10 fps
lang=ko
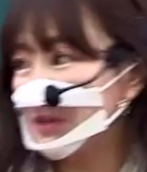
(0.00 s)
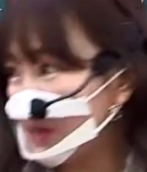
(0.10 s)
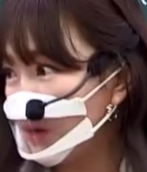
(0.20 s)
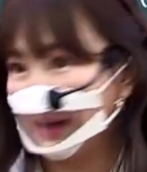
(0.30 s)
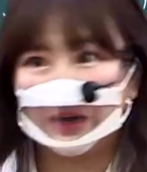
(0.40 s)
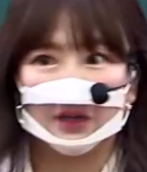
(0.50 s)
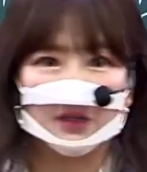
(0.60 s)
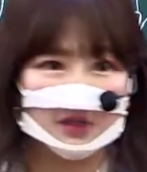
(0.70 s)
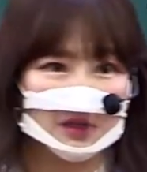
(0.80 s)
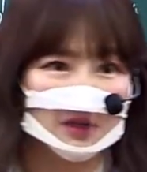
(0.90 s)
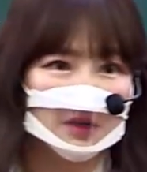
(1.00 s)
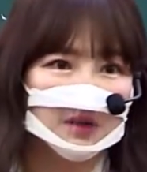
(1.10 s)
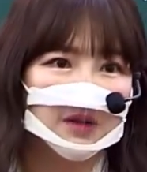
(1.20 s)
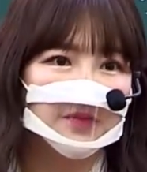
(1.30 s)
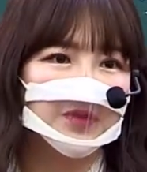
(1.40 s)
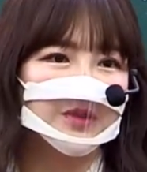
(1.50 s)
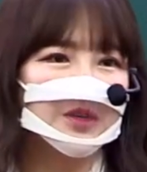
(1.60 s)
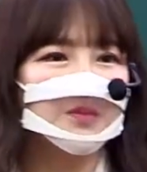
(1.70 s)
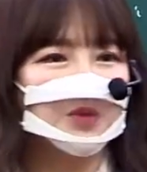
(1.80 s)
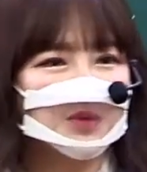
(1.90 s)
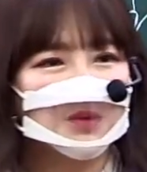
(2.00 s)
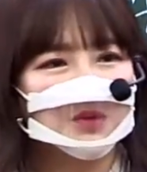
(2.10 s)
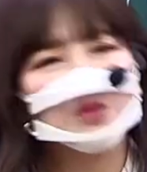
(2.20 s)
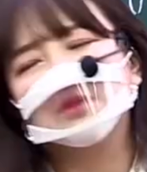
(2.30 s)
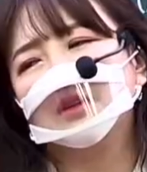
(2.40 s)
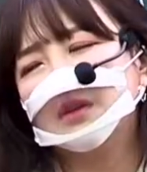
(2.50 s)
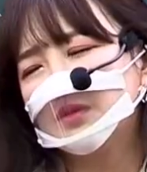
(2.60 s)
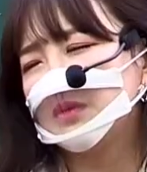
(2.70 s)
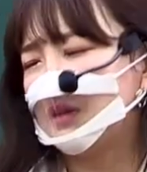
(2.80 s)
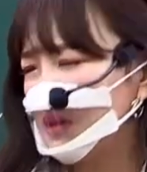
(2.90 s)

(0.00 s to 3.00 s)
이렇게 하고 가 아이들이. 쌤 뭐죠? 너 이래 가지고 어,